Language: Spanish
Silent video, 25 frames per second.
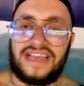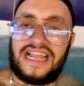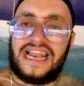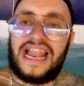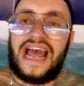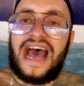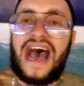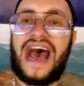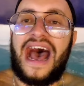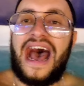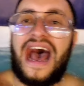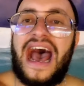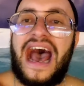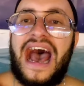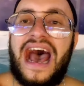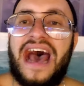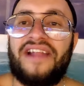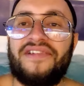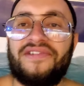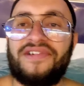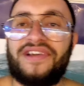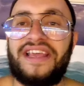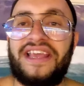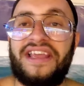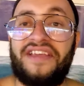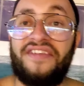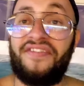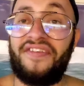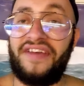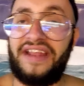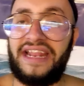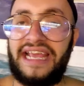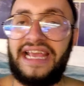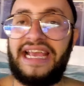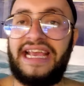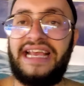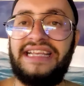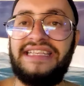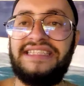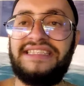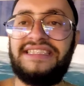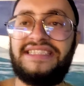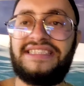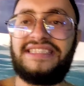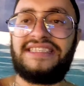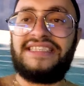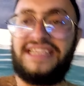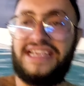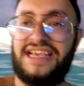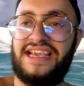Claro, qué
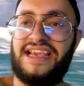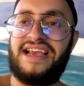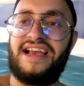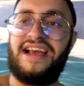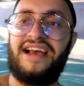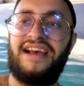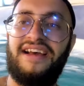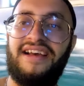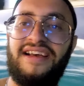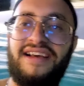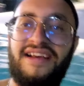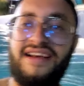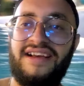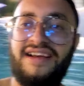diferencia.